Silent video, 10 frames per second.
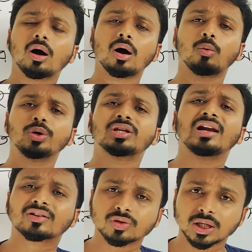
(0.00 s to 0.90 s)
উইথ দ্য
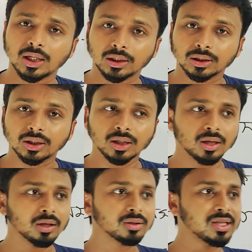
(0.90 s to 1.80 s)
ইলেকট্রিসিটি
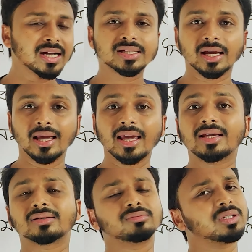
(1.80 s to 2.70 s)
ঠিক আছে এই
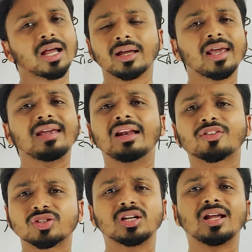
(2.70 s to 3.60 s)
এই
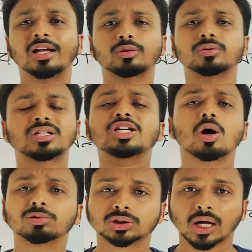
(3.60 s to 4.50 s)
ইলেকট্রিসিটি কি
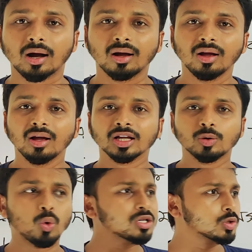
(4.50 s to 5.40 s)
সমস্যা
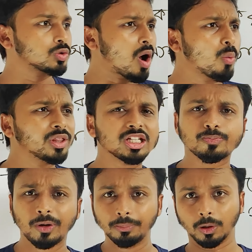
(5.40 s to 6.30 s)
হোয়াটস রং উইথ দিস
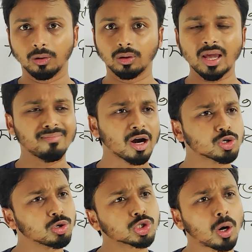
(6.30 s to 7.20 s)
পিপল এই
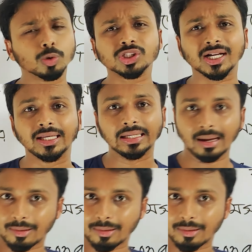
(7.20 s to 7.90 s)
মানুষগুলোর সমস্যা কি আমরা